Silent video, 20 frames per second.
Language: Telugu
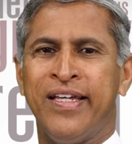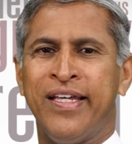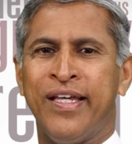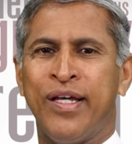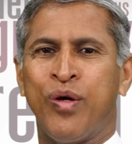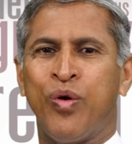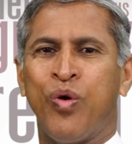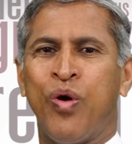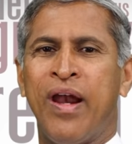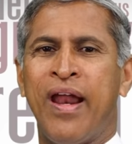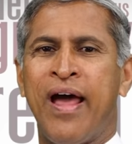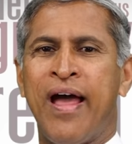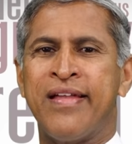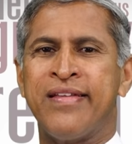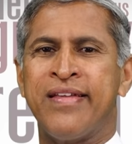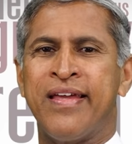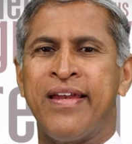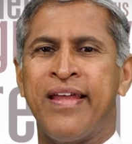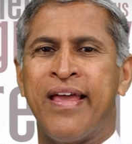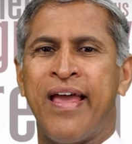ఈ
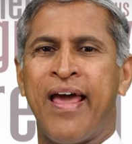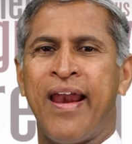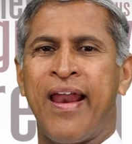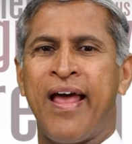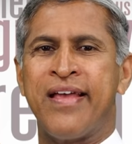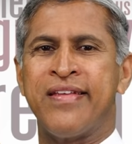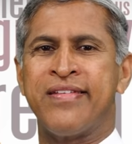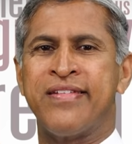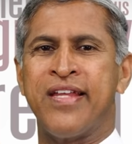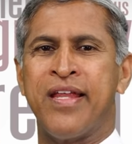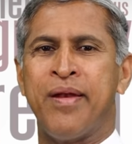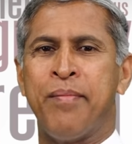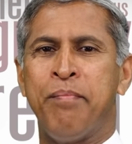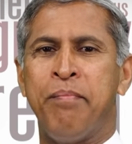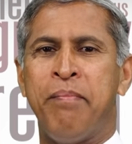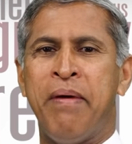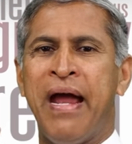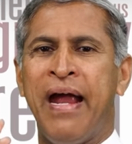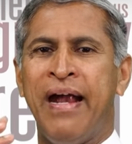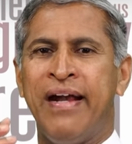కొలాజన్ ఎలాస్టిన్
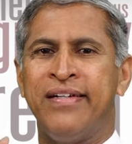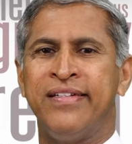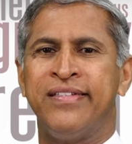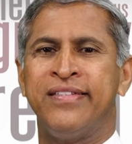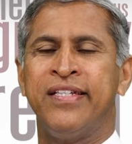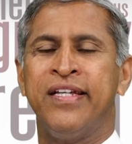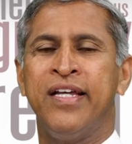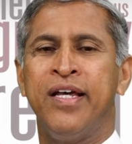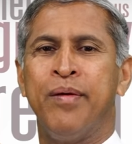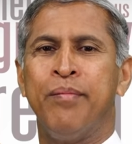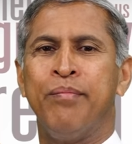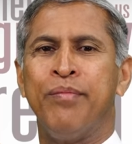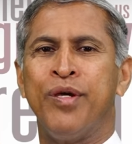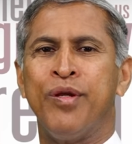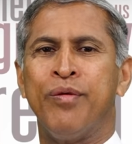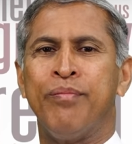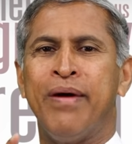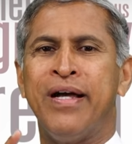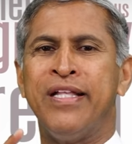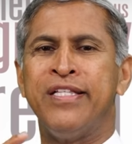బ్యాండ్స్
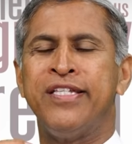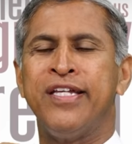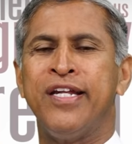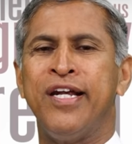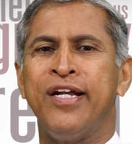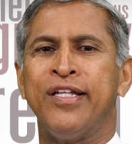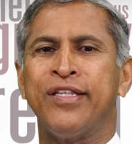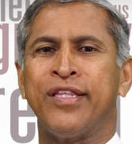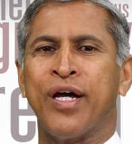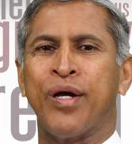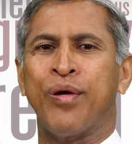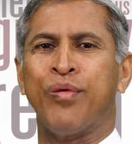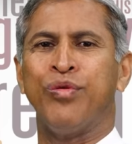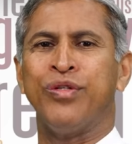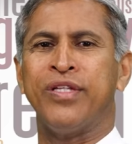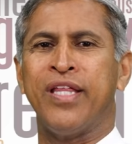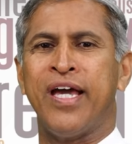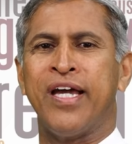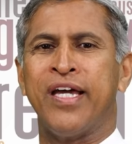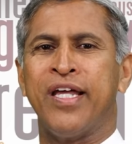మీరు మంచినీళ్ళు తక్కువ
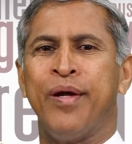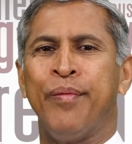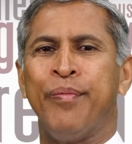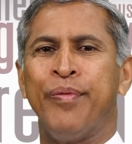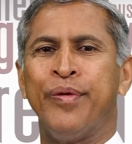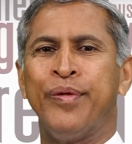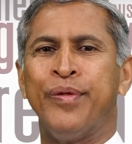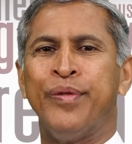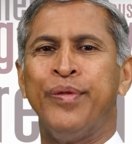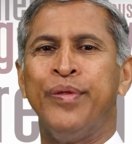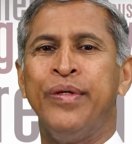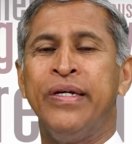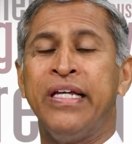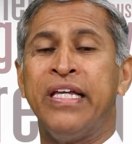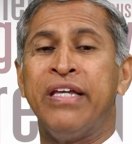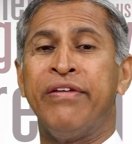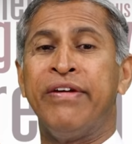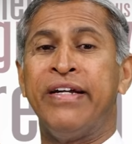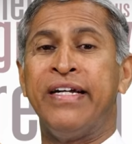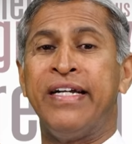తాగినప్పుడు
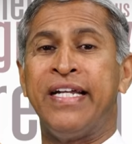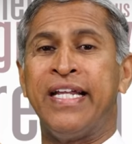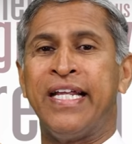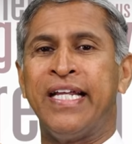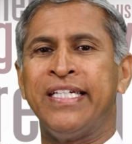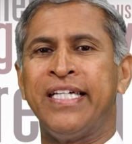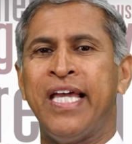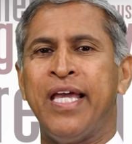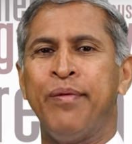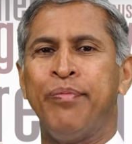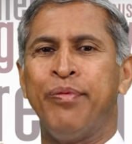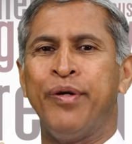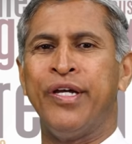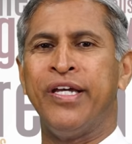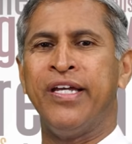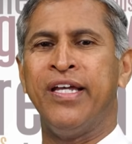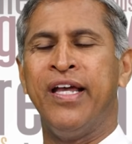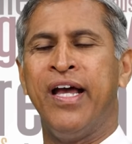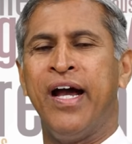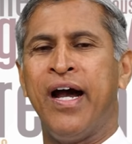ఇవి డ్రై
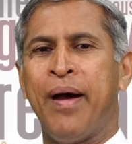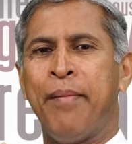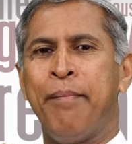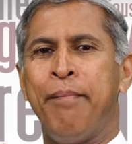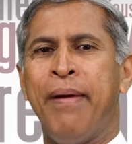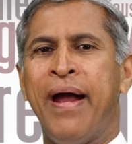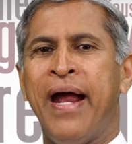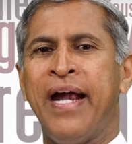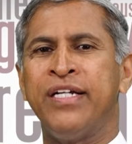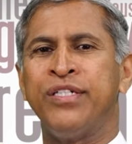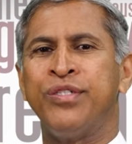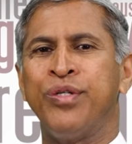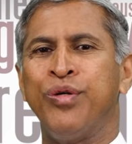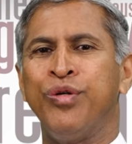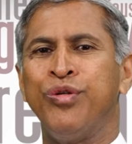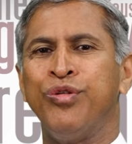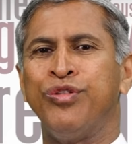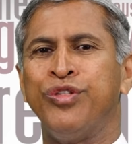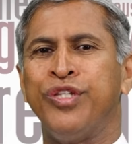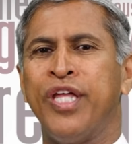అయిపోయి ఆ బ్యాండ్స్
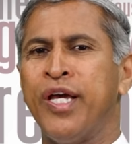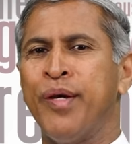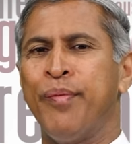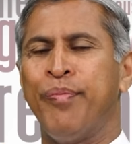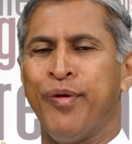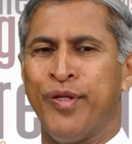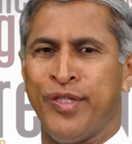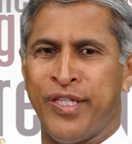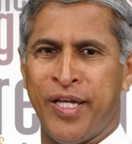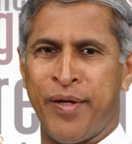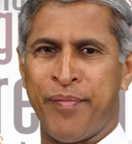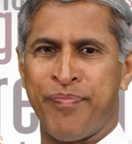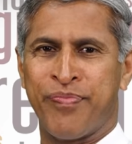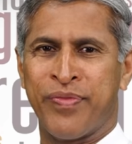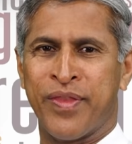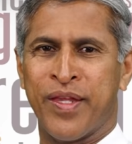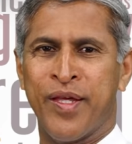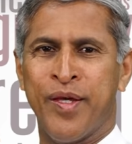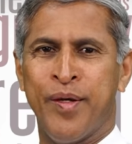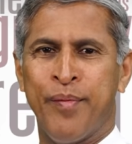రెండు తెగిపోతాయి
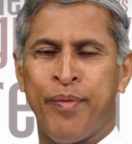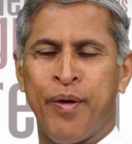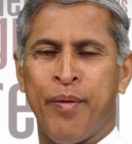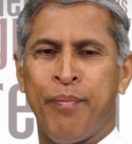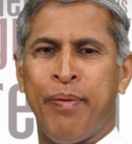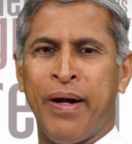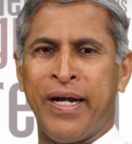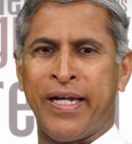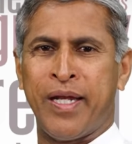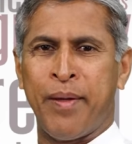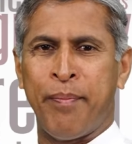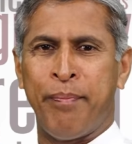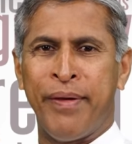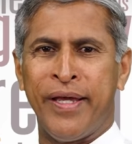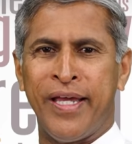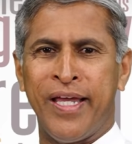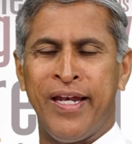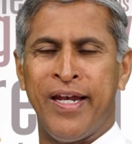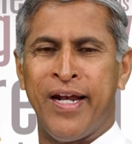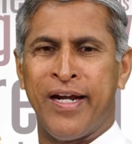ఇప్పుడు బట్ట
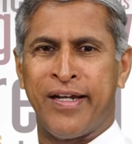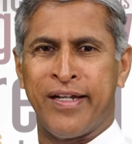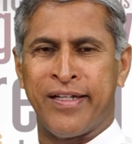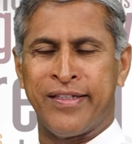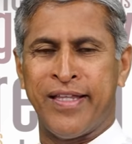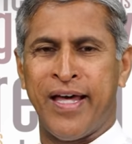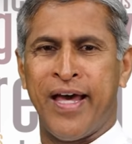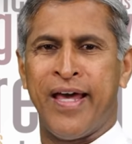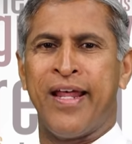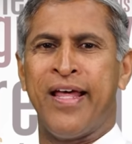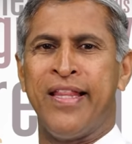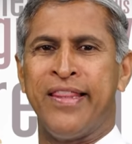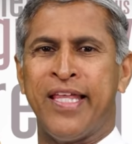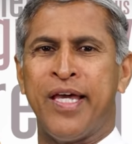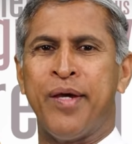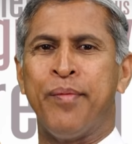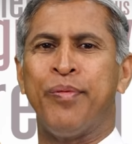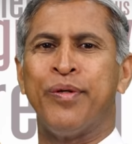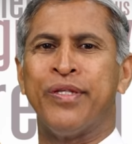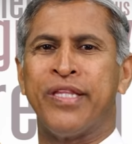పిగిలినట్టుగా దారాలు
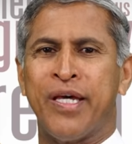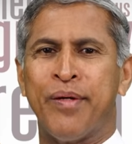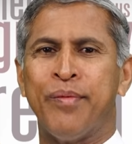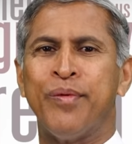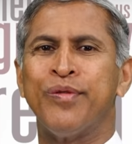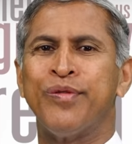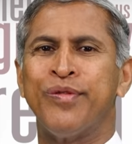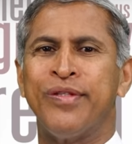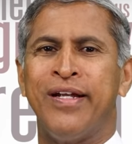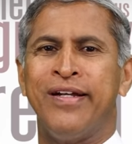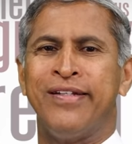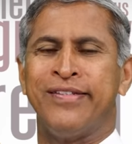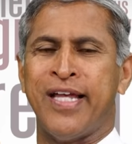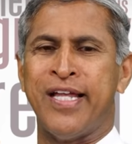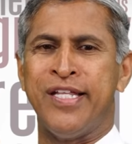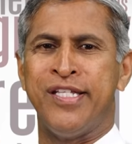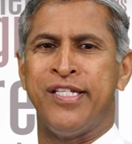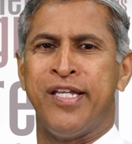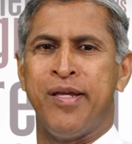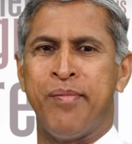తెగిపోతే ఏమవుతుందండి
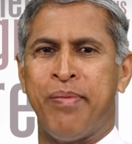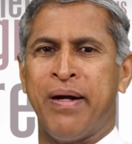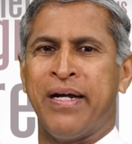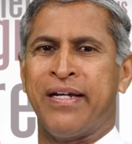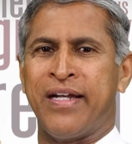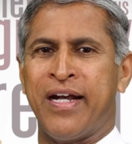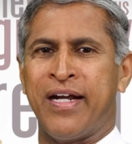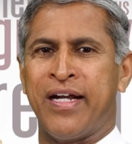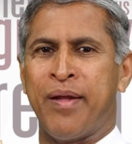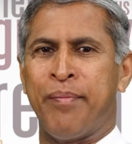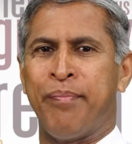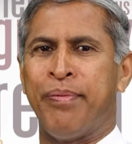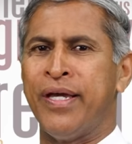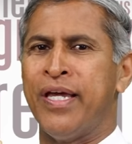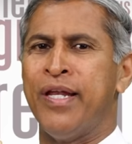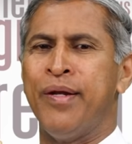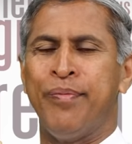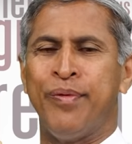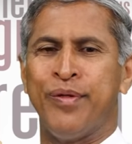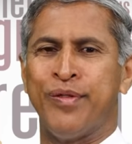సంచి బట్ట
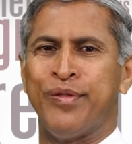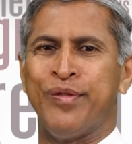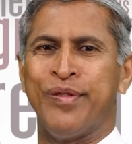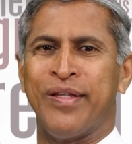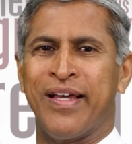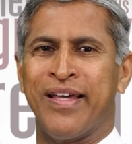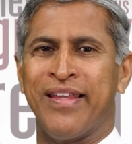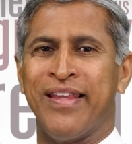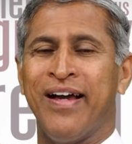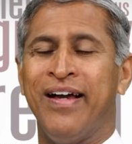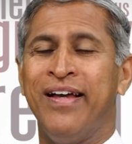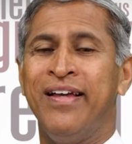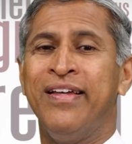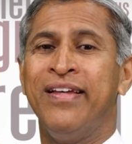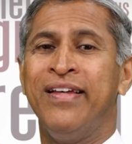పిగిలిపోతుంది కదా